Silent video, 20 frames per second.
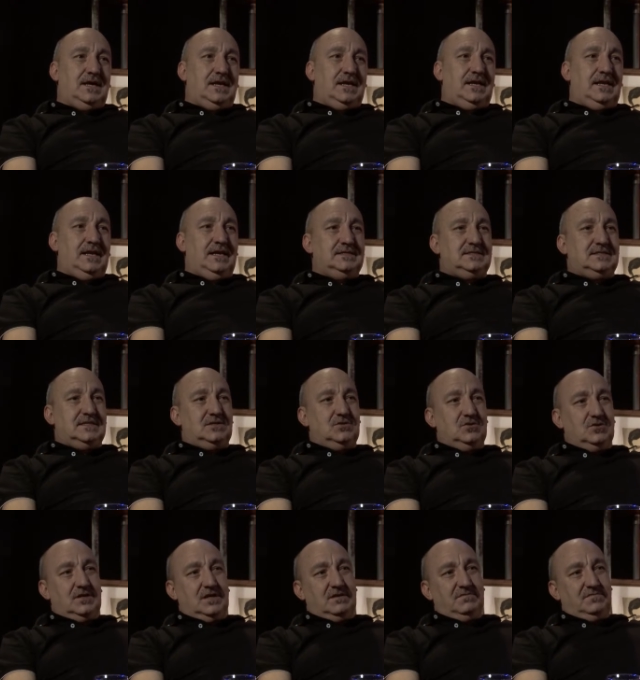La
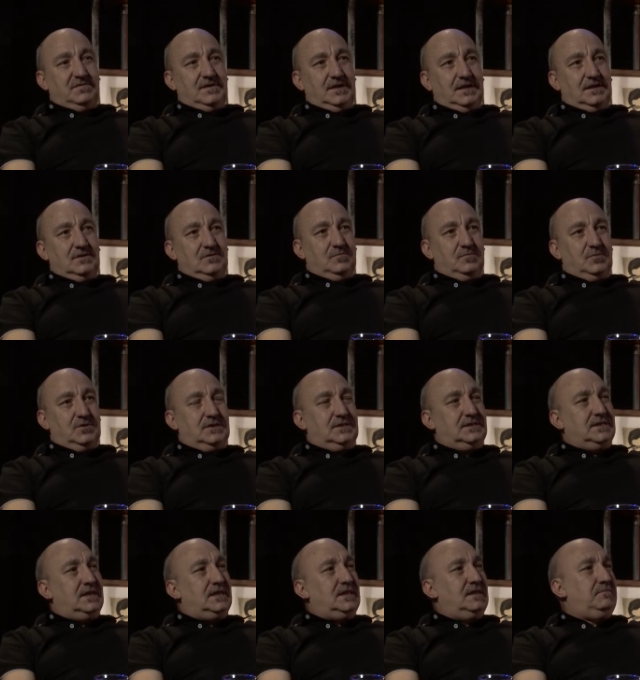escenografía no puede
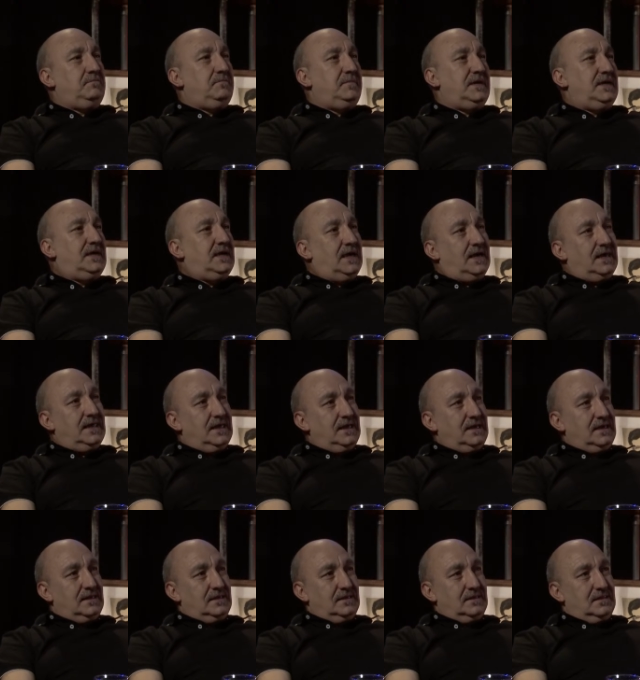estar
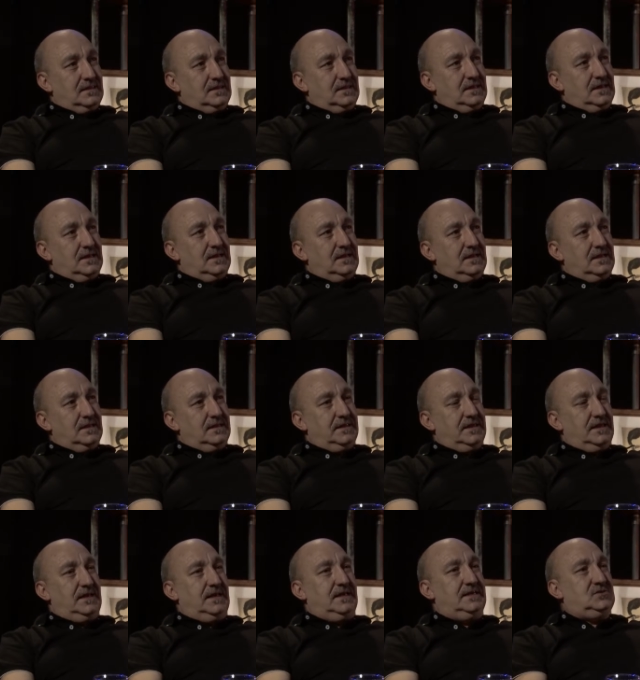despegada del,
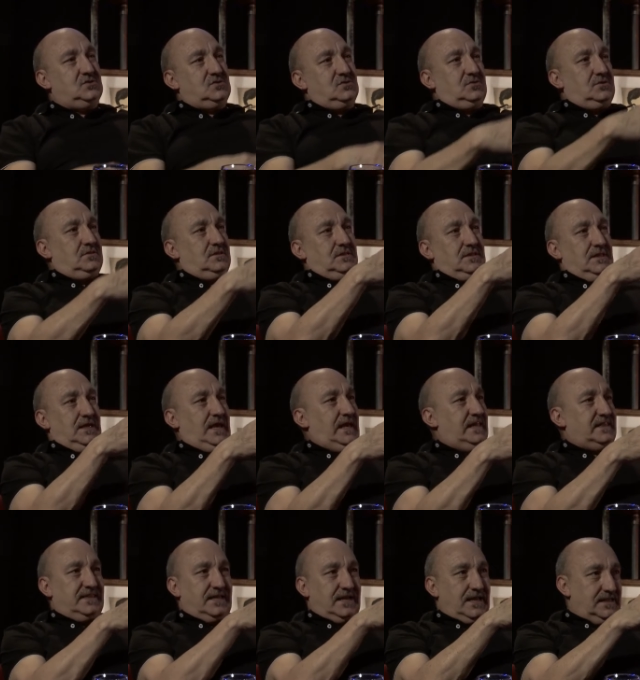del hecho
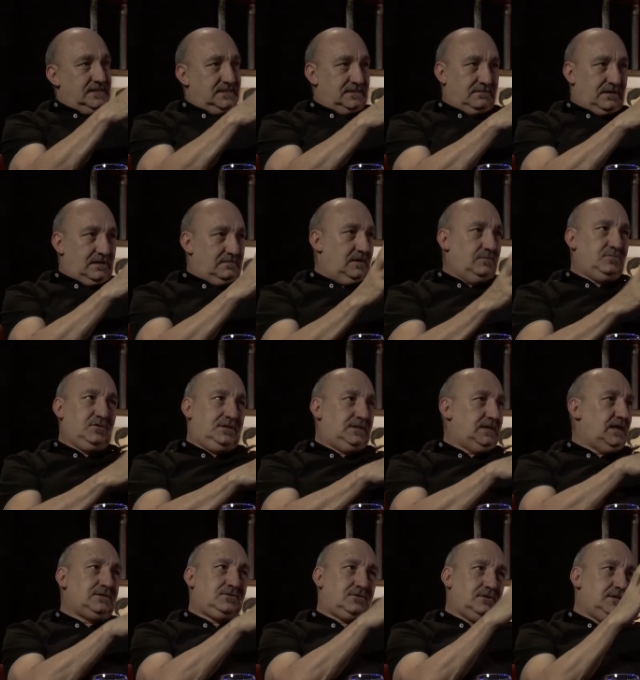teatral, si hablamos de
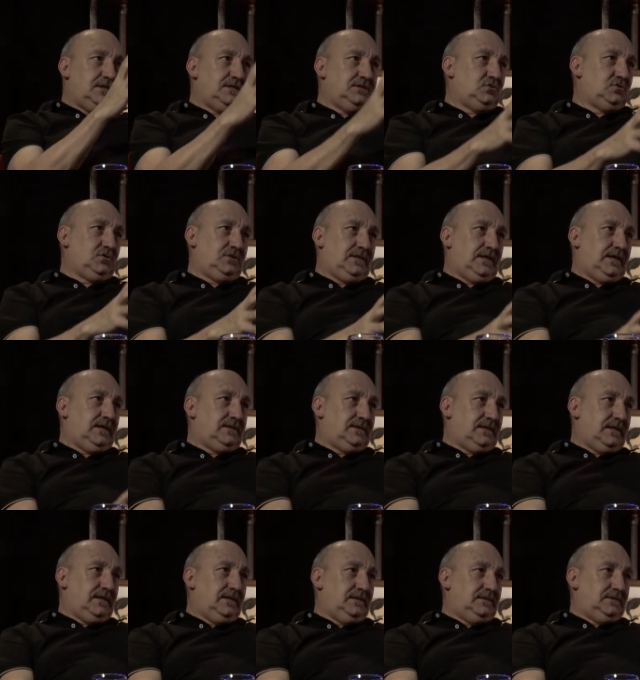teatro, del hecho
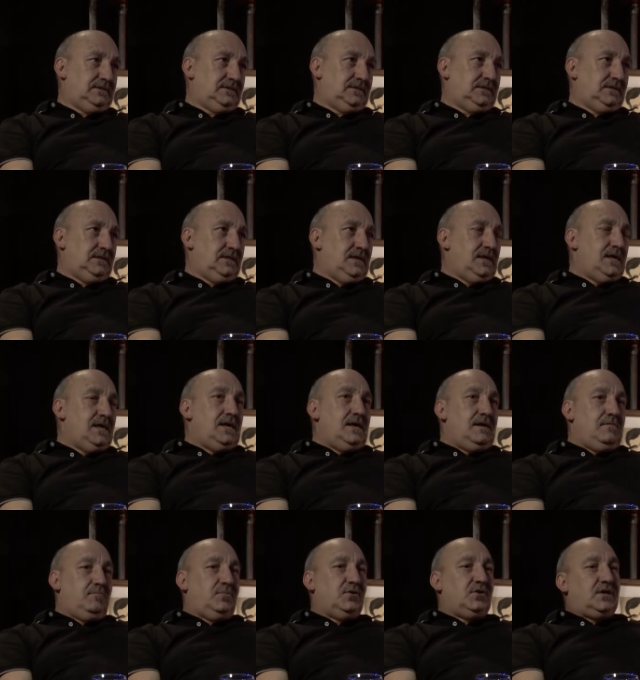teatral en sí.
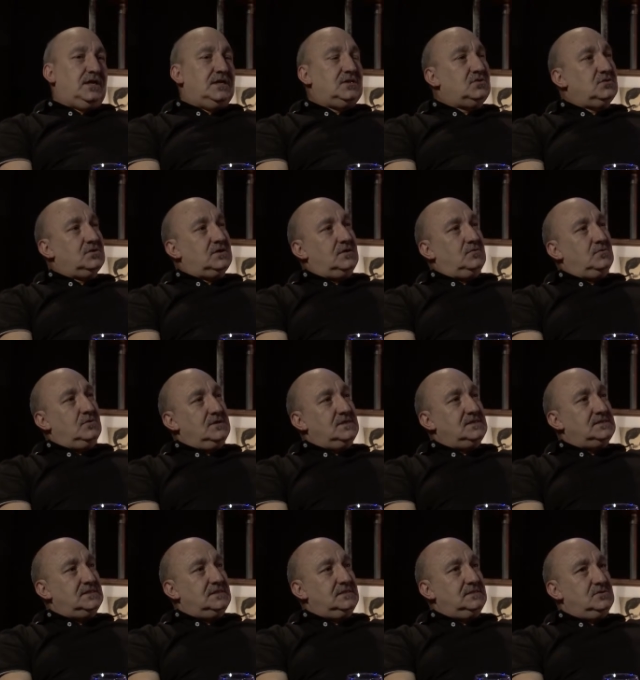Porque esto que vos
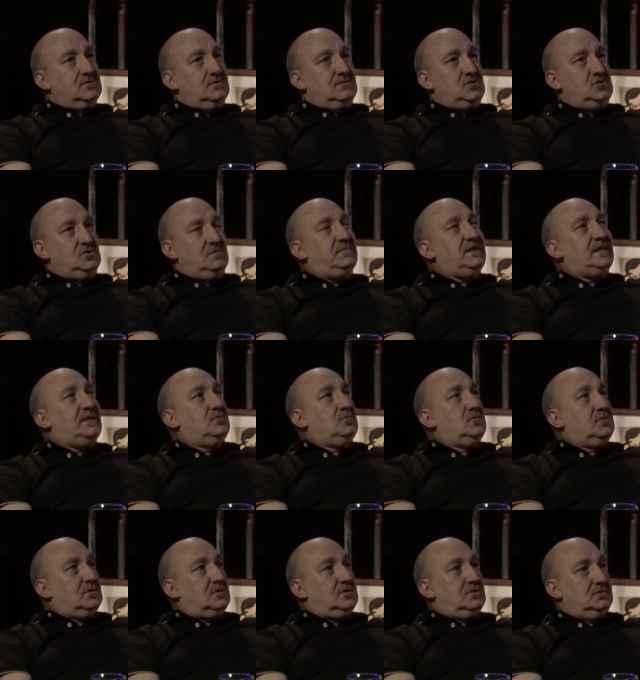decís, yo, yo me
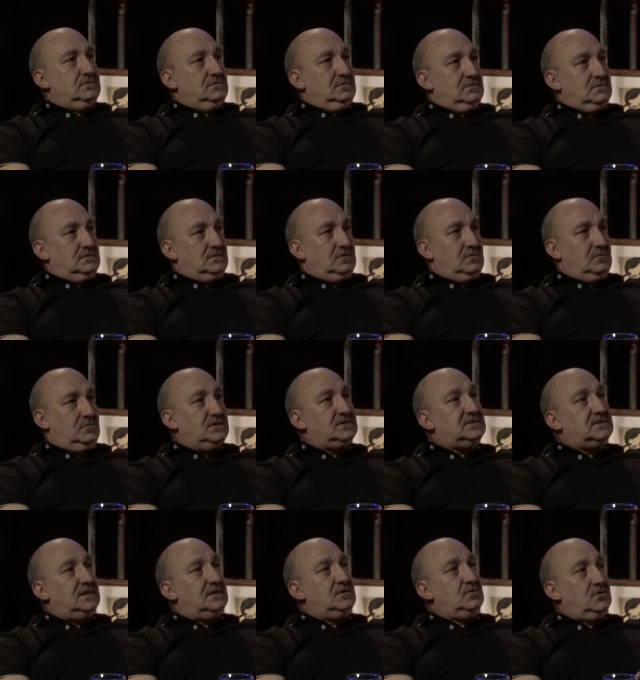luzco como
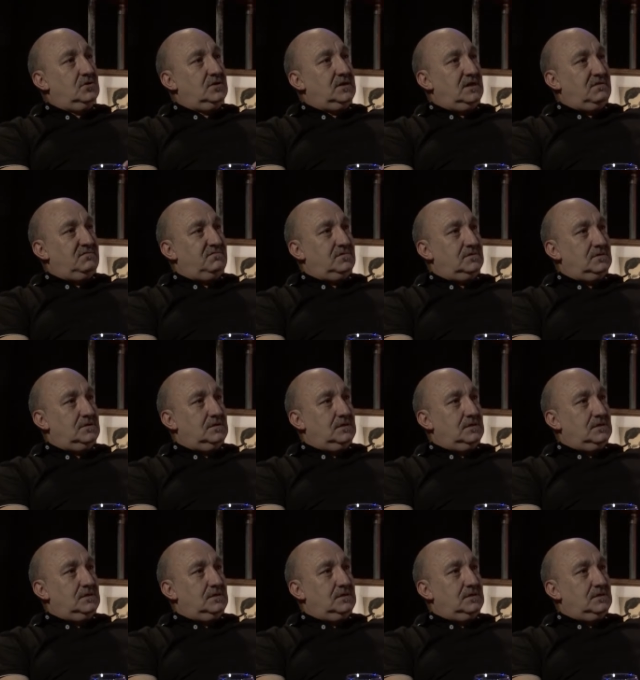escenógrafo,